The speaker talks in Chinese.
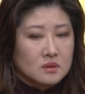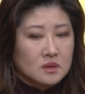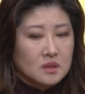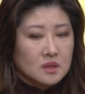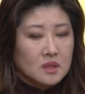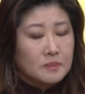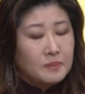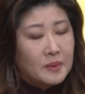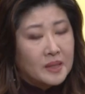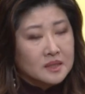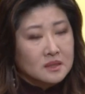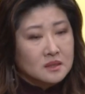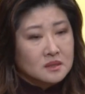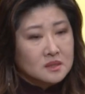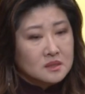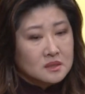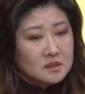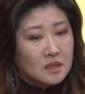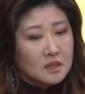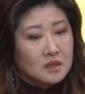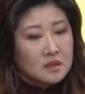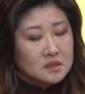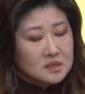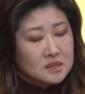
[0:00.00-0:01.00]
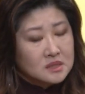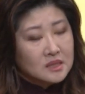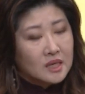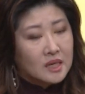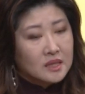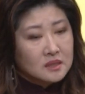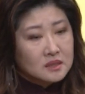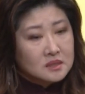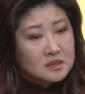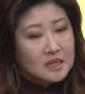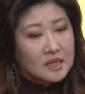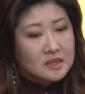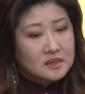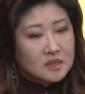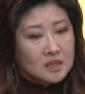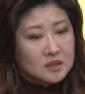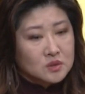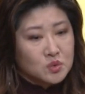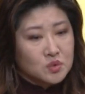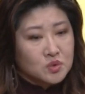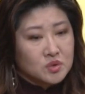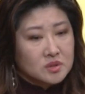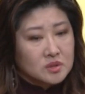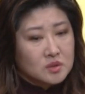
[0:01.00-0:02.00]
一般的其他的家长
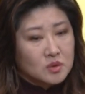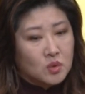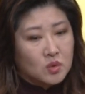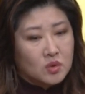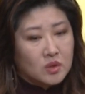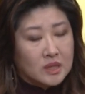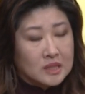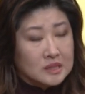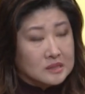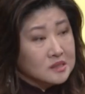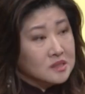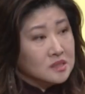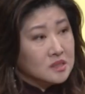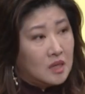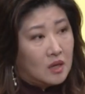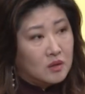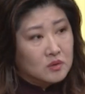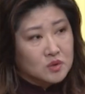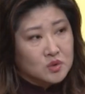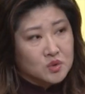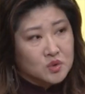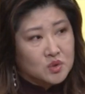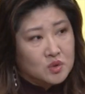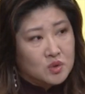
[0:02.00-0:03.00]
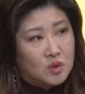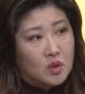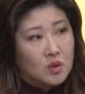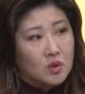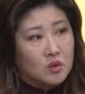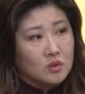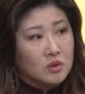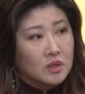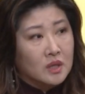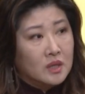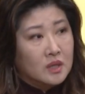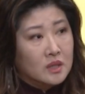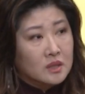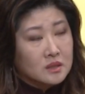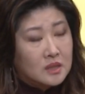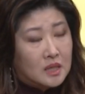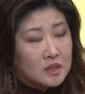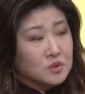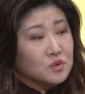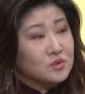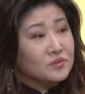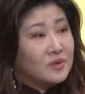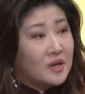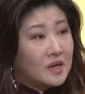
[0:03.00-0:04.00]
就是那种很小的时候他
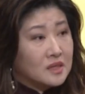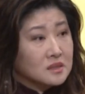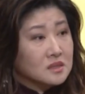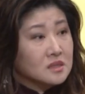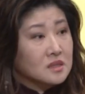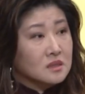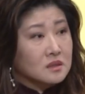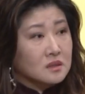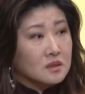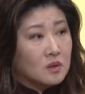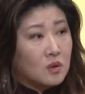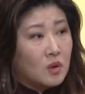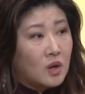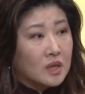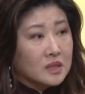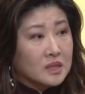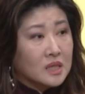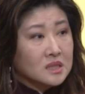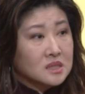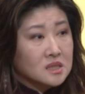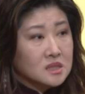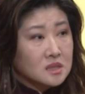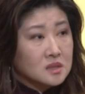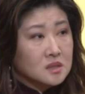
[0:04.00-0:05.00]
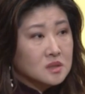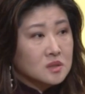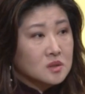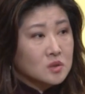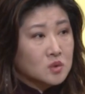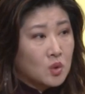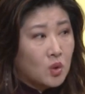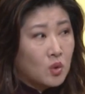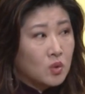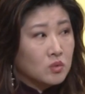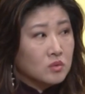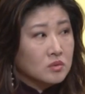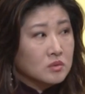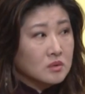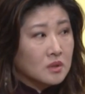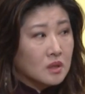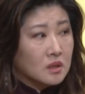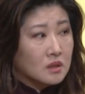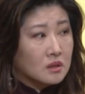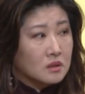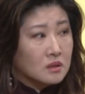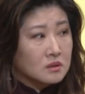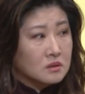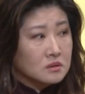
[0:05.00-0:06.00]
就发现的话，那其实从
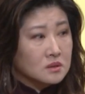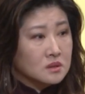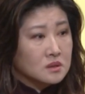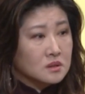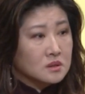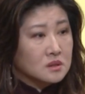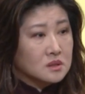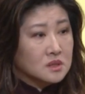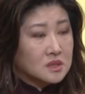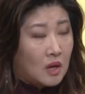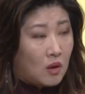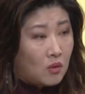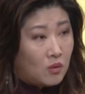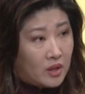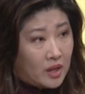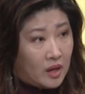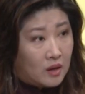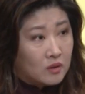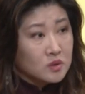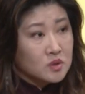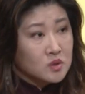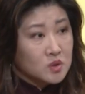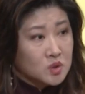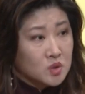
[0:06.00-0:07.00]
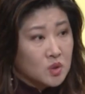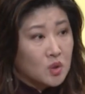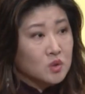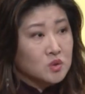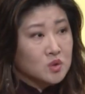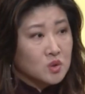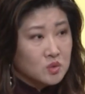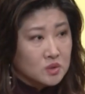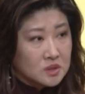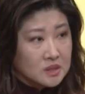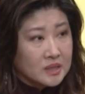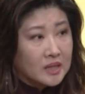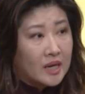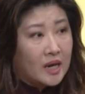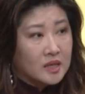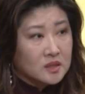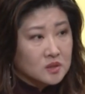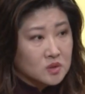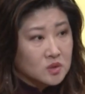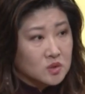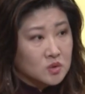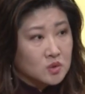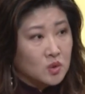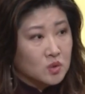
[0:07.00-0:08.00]
早疗的时候就已经开
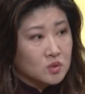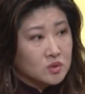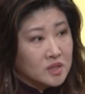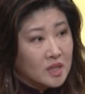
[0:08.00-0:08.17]
始有